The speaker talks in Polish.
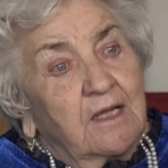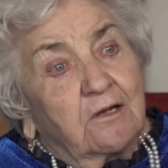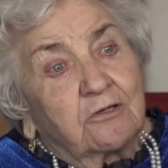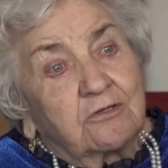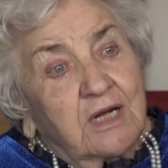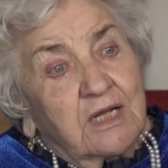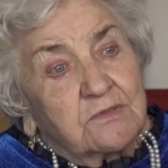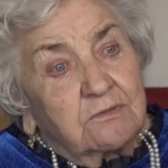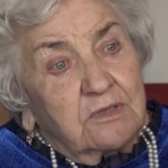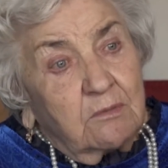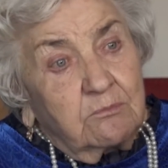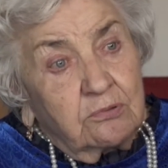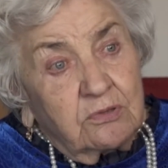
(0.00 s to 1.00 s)
Od razu
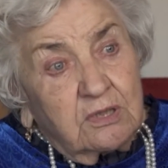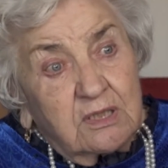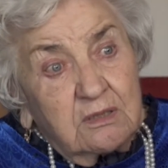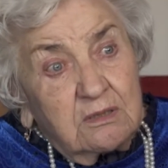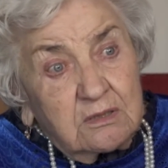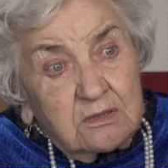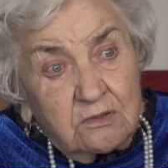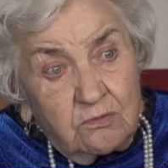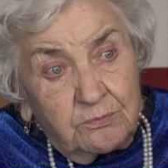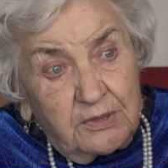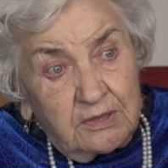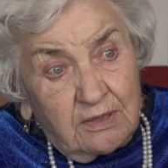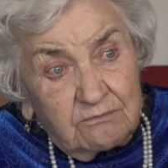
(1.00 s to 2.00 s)
te budki
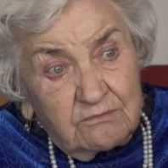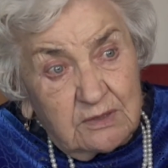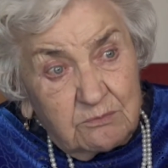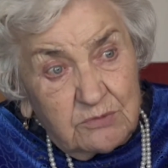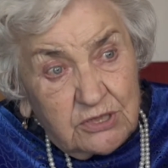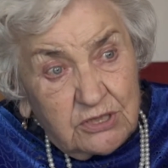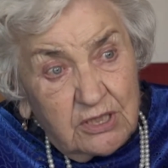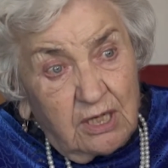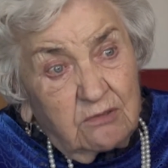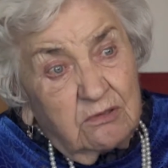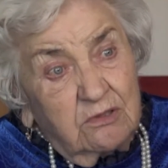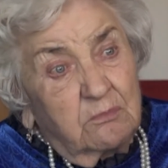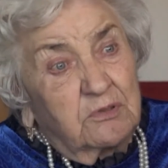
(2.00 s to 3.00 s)
zgubiłam w tym
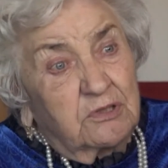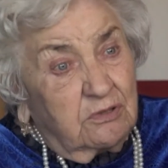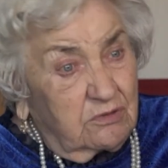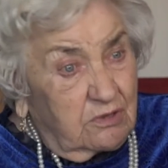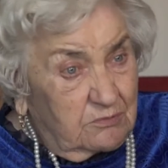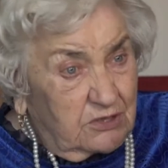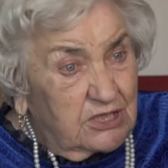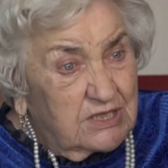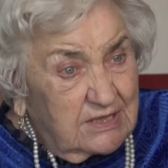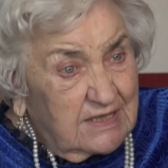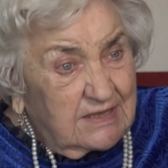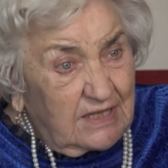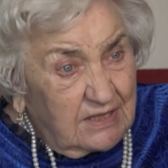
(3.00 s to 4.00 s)
śniegu, no bo to, to przecież
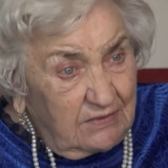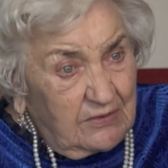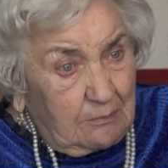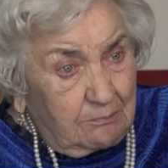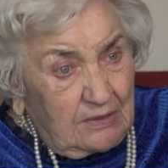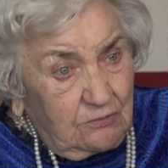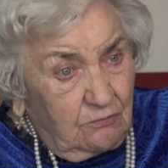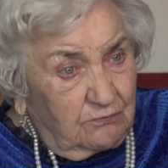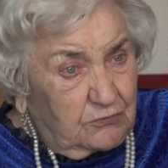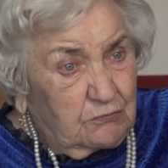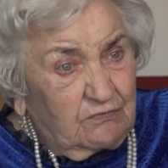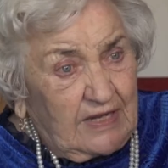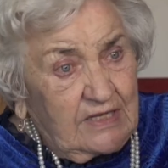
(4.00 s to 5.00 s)
te takie, wie pan, no
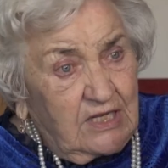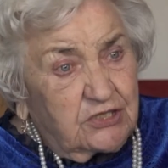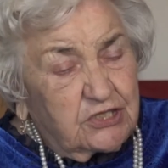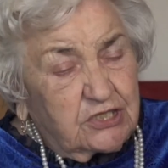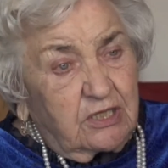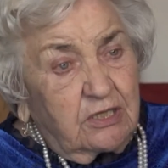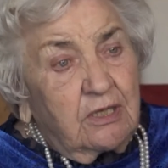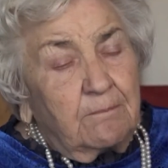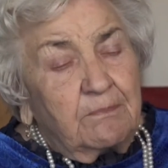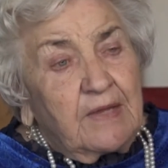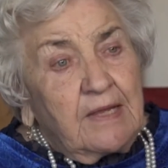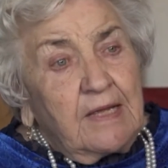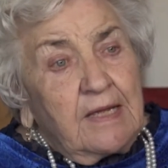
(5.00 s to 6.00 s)
suwaneczki
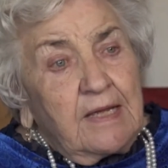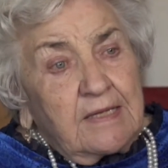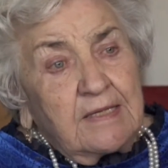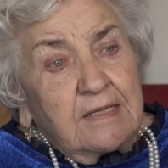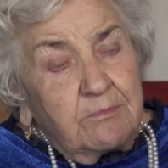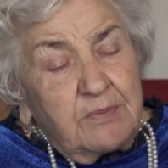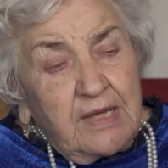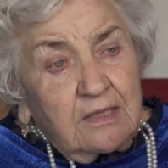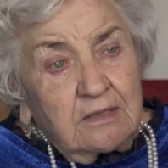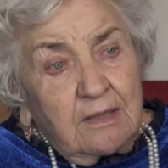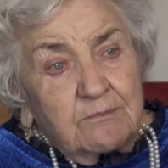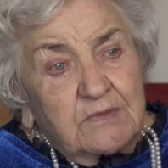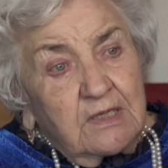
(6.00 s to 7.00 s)
I
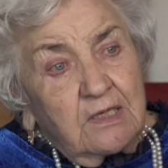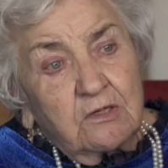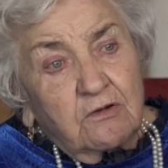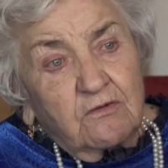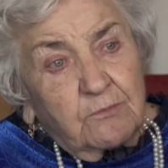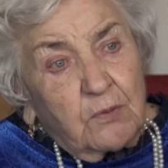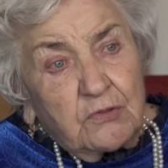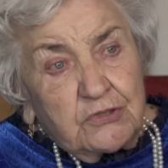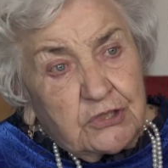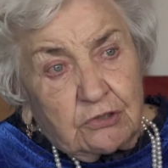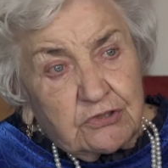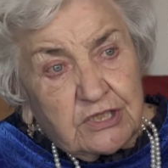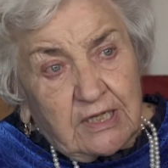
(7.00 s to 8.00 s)
biegłam tylko w
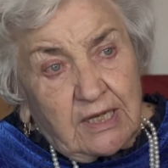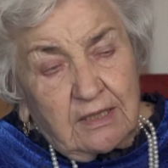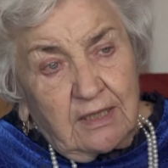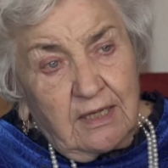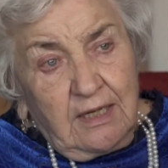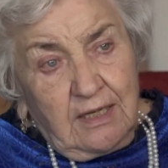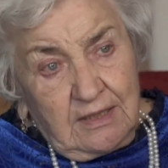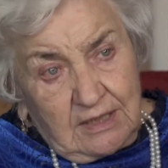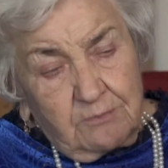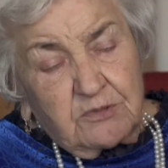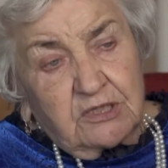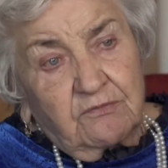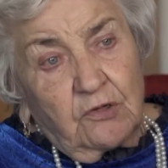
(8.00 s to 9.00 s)
pończoszkach. Takie
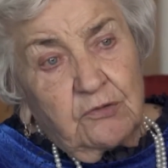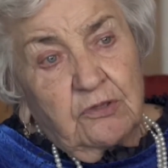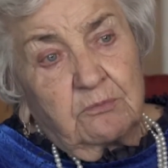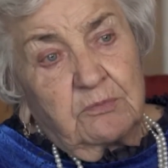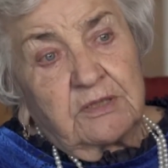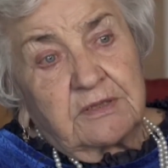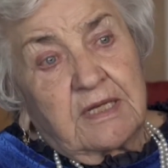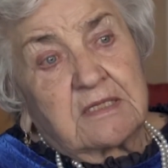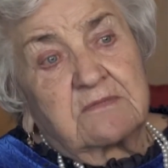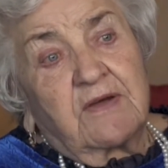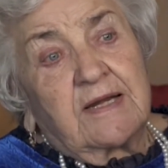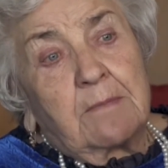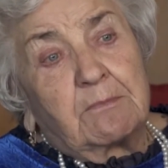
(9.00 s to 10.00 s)
przed wojną były tak
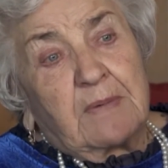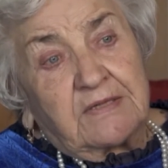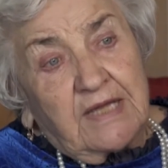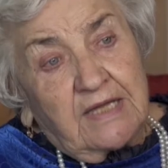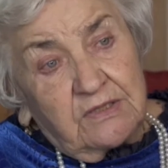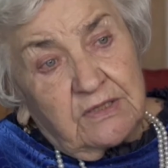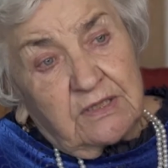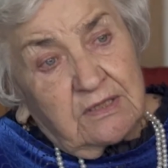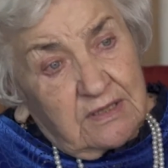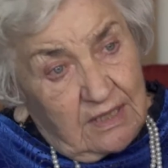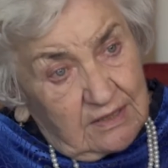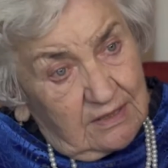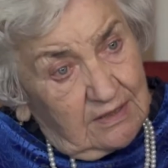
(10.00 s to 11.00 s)
zwane patentki,
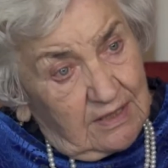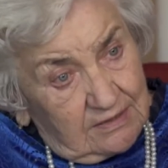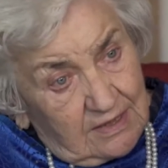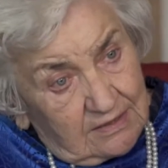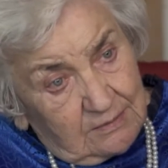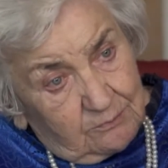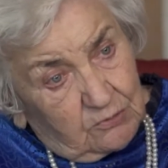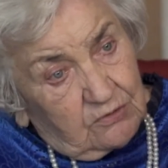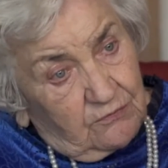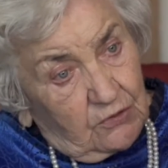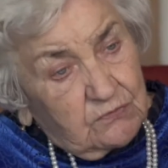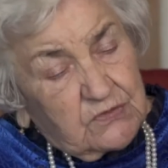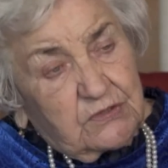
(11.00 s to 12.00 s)
takie na, na te
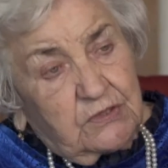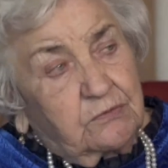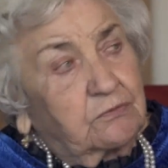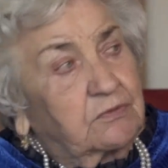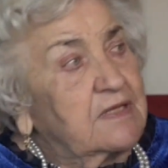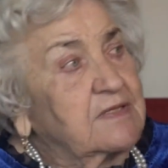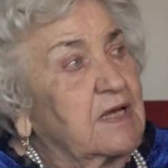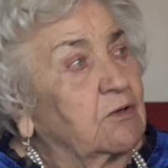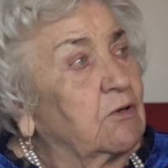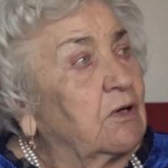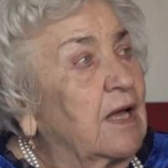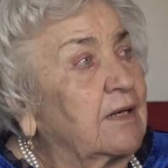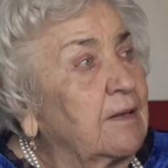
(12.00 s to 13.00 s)
podwiązki tutaj za
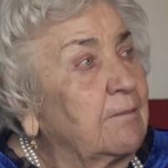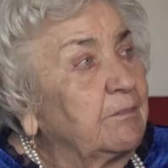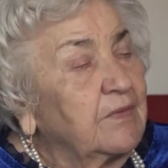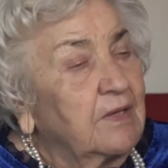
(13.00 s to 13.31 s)
kolanem.